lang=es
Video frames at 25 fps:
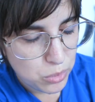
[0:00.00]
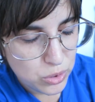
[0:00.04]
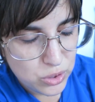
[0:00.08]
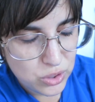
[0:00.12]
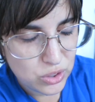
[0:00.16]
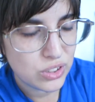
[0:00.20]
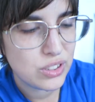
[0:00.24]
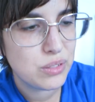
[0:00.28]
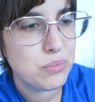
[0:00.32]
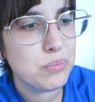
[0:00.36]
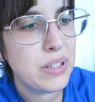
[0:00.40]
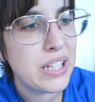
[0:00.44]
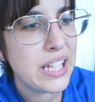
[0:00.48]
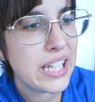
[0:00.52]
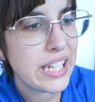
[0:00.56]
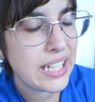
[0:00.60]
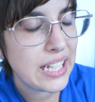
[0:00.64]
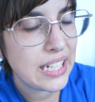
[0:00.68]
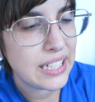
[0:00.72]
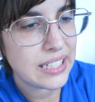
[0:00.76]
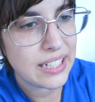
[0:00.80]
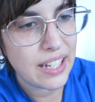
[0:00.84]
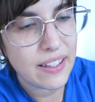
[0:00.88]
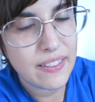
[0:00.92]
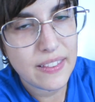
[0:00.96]
muchos me
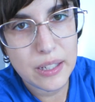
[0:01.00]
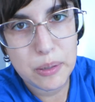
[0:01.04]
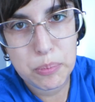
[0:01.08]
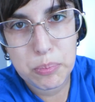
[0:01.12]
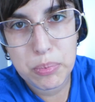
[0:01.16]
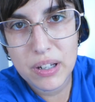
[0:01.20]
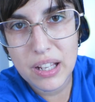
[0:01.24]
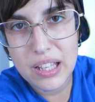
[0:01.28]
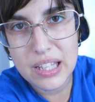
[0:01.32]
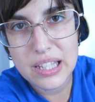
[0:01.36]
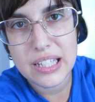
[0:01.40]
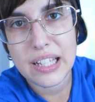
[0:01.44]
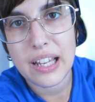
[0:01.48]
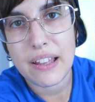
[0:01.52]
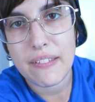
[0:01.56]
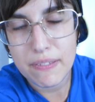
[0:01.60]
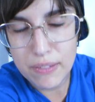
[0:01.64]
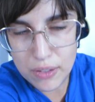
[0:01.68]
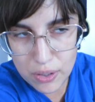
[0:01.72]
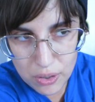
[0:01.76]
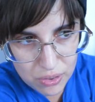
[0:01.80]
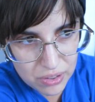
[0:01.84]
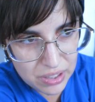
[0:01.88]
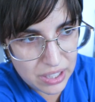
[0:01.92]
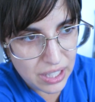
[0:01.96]
dais las gracias por la
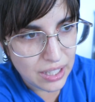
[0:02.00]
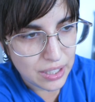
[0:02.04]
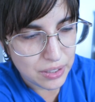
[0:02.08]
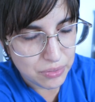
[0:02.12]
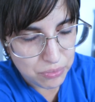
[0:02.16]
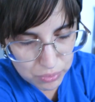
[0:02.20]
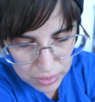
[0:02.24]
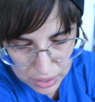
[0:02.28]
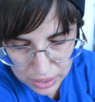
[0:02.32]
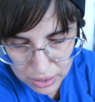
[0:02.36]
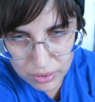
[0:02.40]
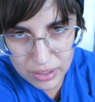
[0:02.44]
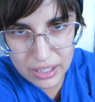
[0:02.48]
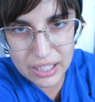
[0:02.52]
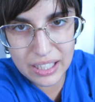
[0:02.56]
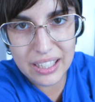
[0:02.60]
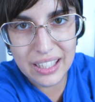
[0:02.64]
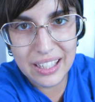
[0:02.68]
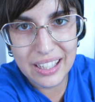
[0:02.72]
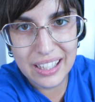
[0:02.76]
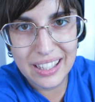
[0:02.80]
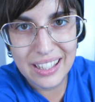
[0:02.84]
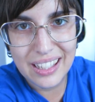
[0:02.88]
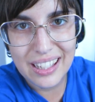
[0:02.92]
dedicación y el esfuerzo que,